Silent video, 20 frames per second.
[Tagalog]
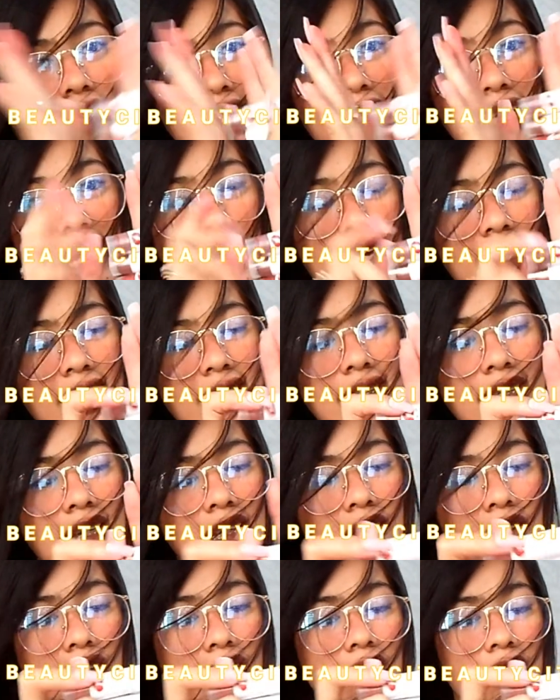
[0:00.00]
City guys.
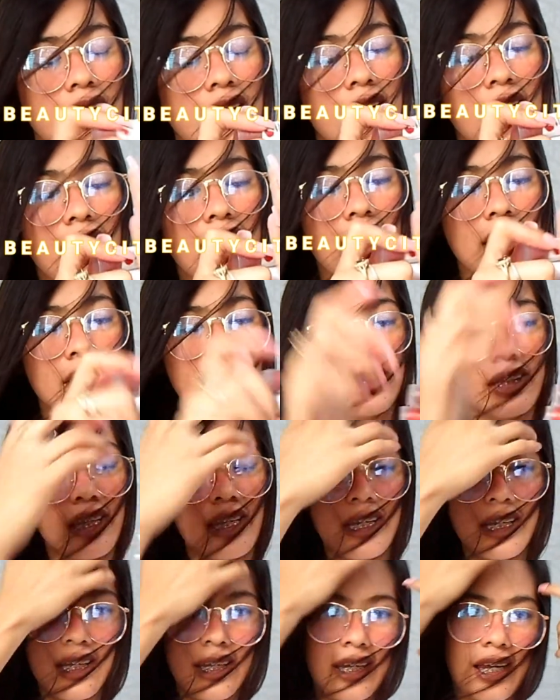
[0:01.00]
Ito, ito
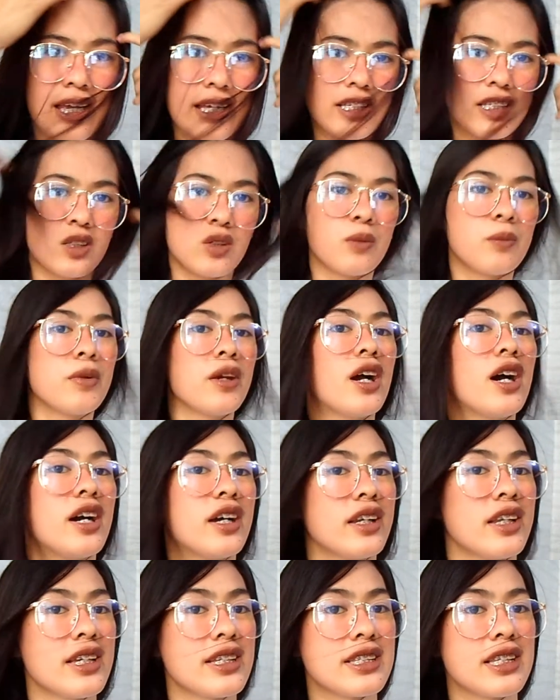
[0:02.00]
talaga guys, to be
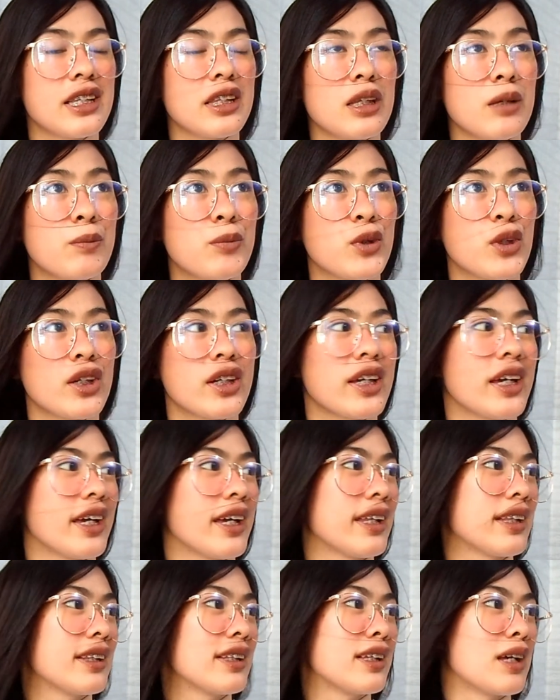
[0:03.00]
honest, hindi
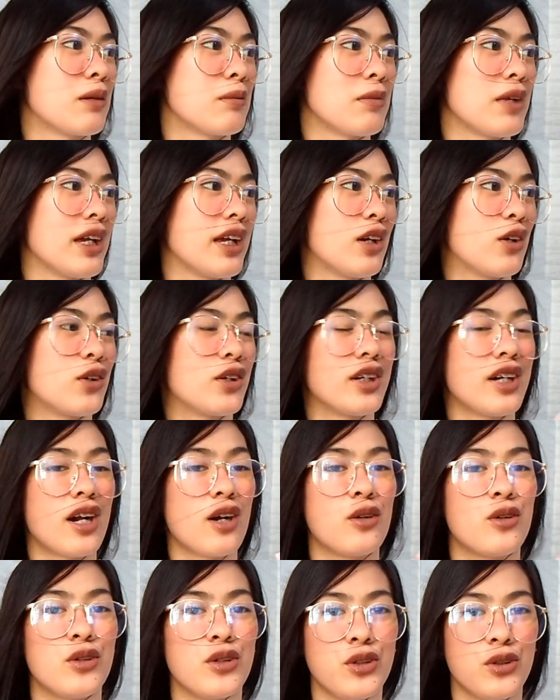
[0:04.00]
porket kami or
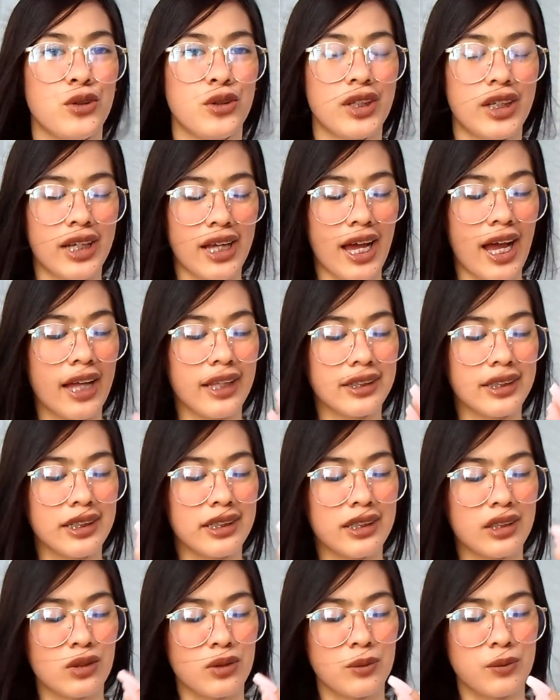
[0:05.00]
ako yung
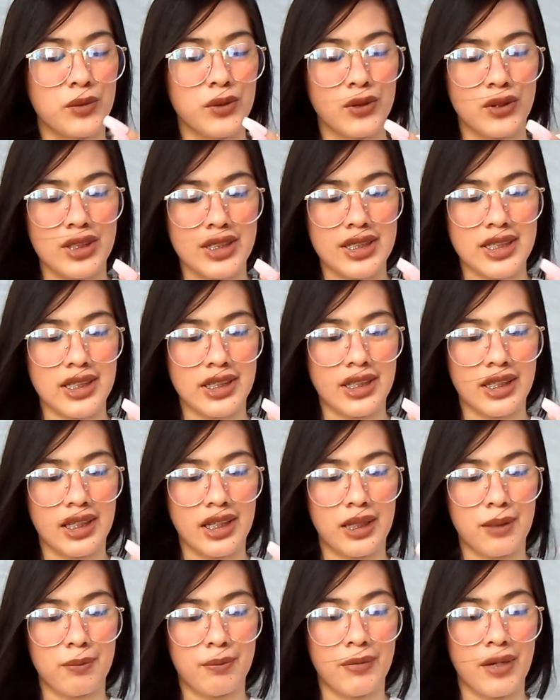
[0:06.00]
nag-handle nitong Beauty
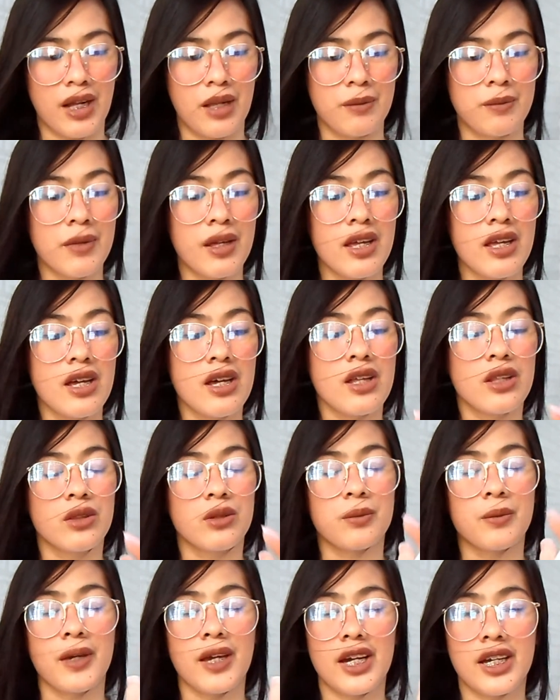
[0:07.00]
City lip balm.
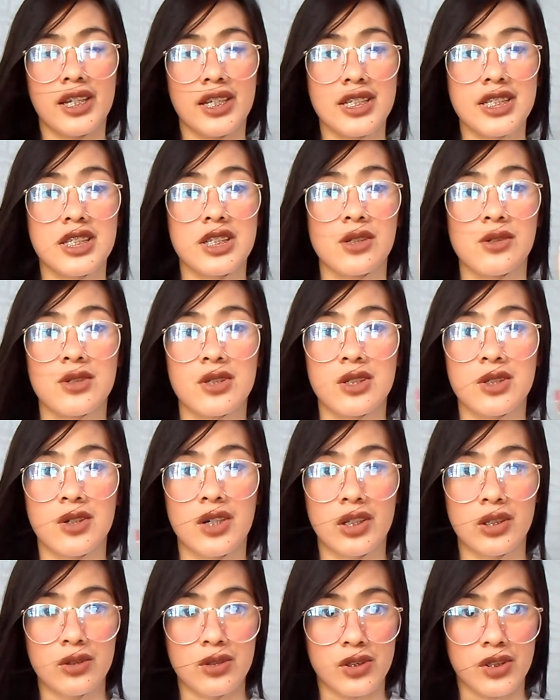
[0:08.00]
To be honest,
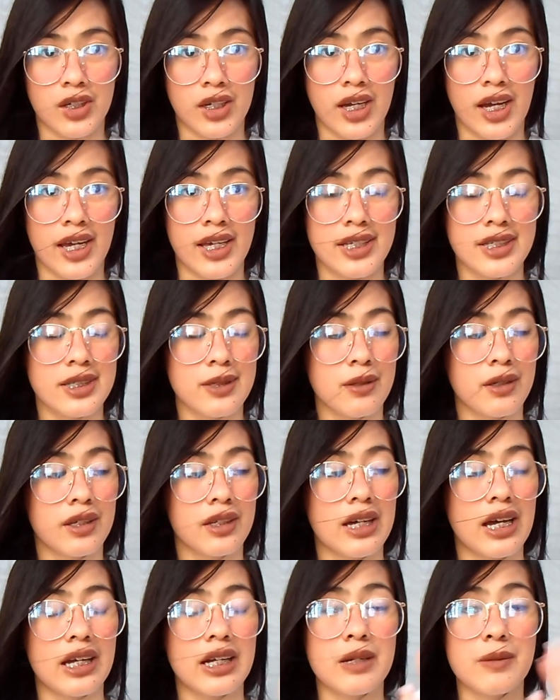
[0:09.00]
nagustuhan ko siya guys.
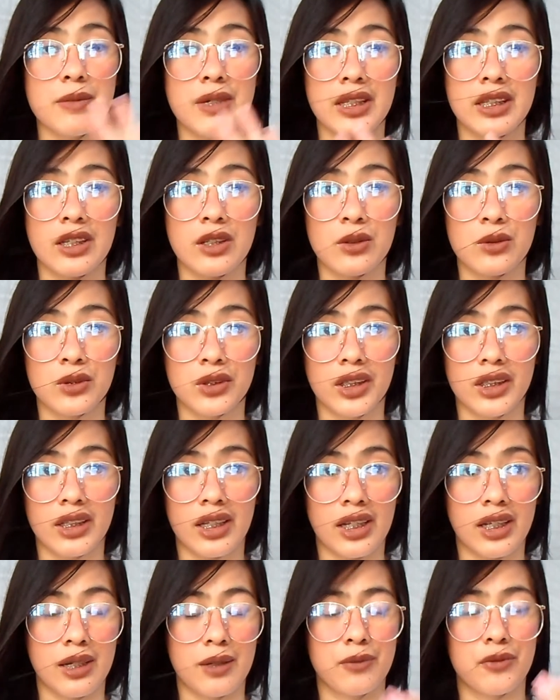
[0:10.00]
Gagamitin ko siya
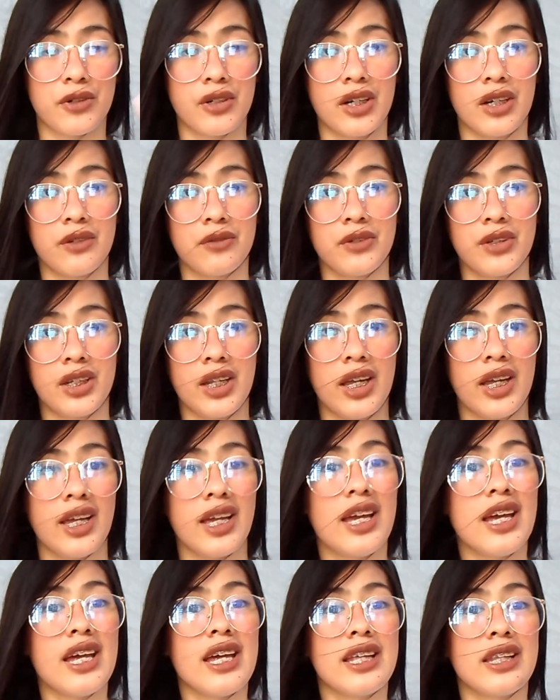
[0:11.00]
talaga for
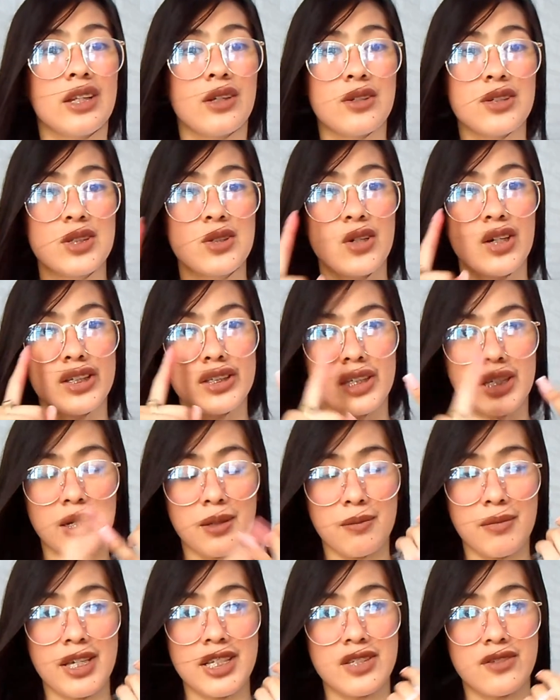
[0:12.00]
everyday. Nagustuhan siya
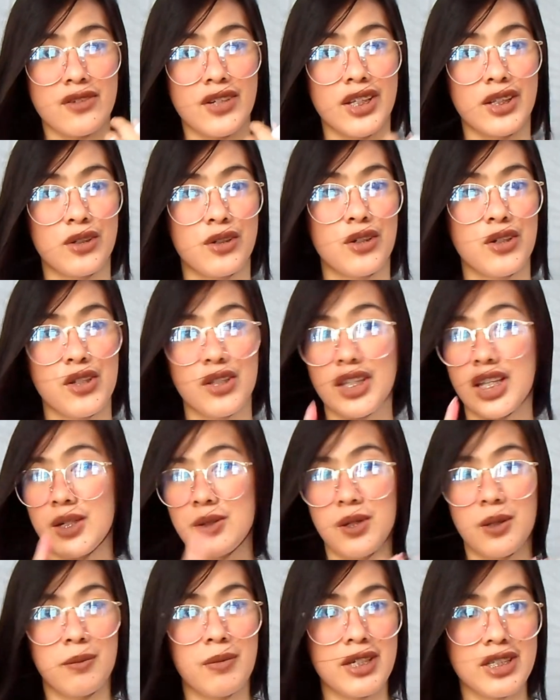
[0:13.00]
ng best friend ko, yung
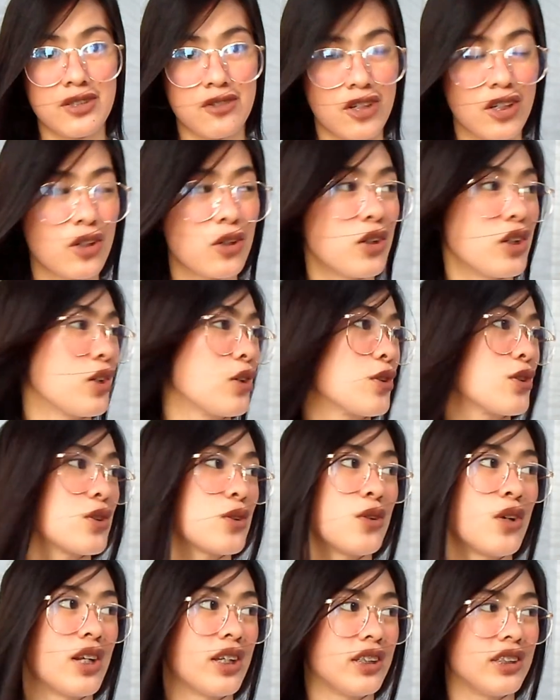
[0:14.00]
dalawang best friend ko
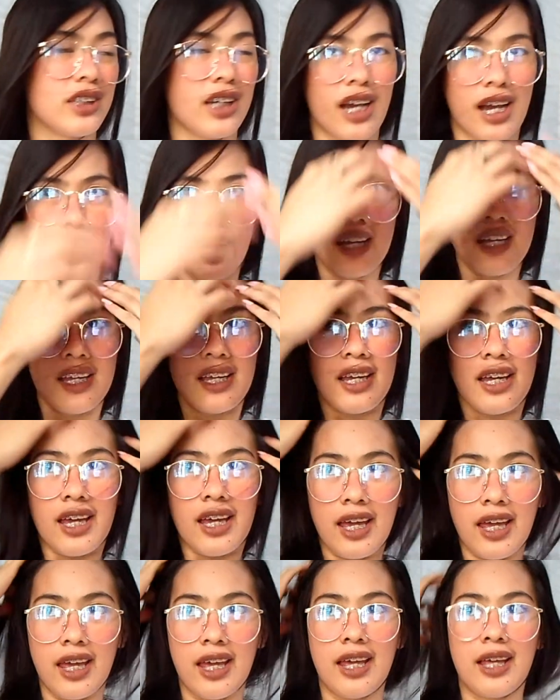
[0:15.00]
nagustuhan siya.
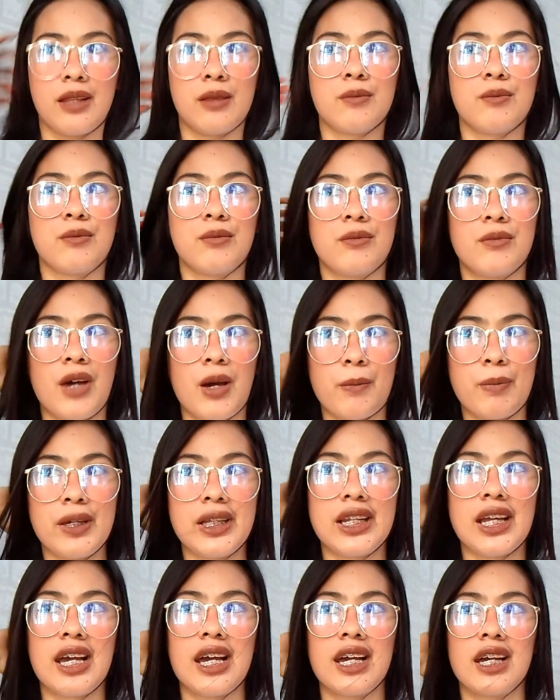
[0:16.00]
And ang
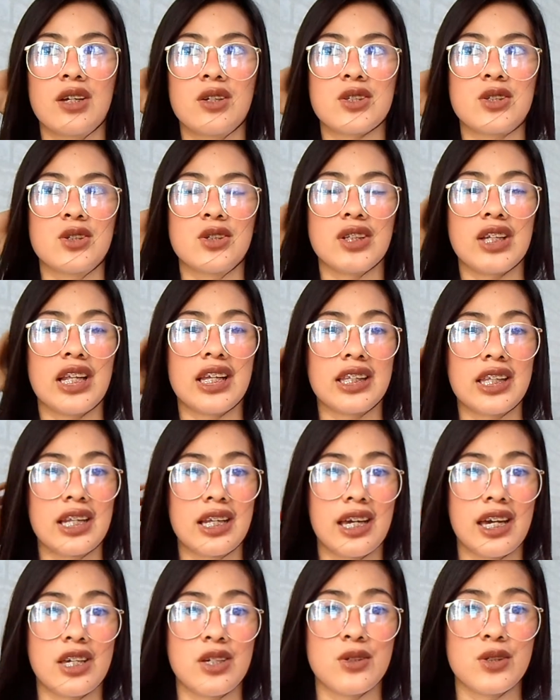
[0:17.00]
pinaka gusto nila
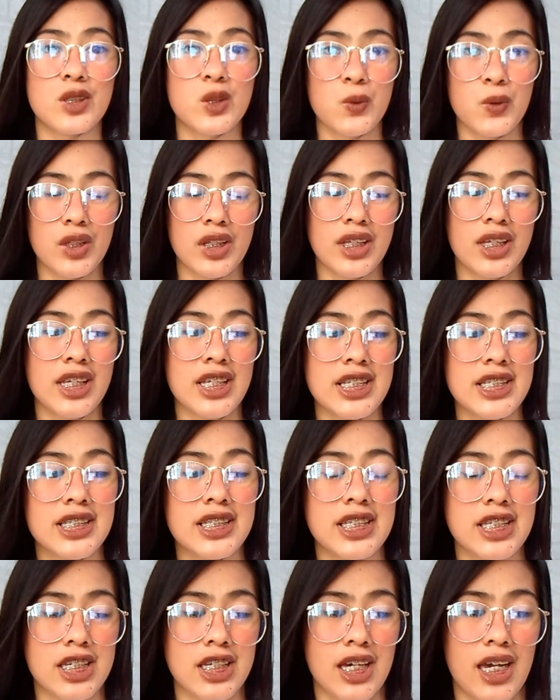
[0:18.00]
talaga yung sweet kiss
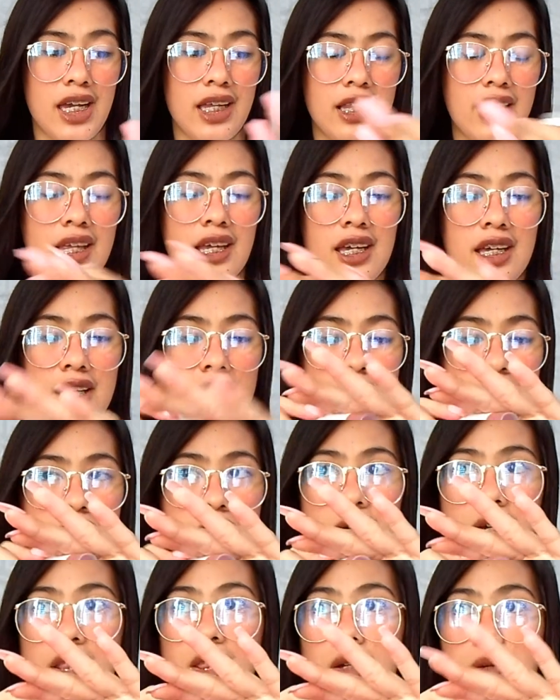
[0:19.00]
na shade.
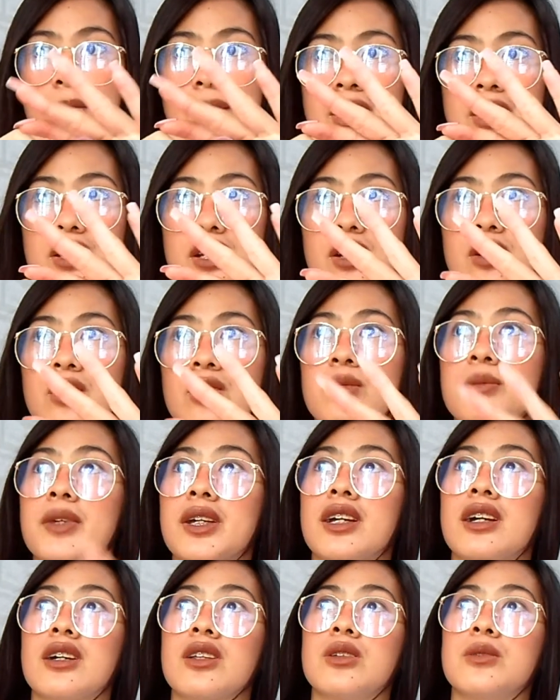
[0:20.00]
So ito meron ako, oh
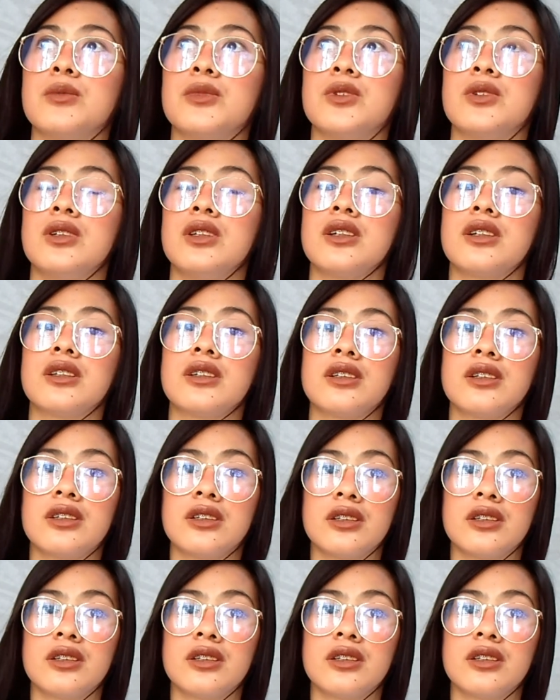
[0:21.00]
my god, umuulan.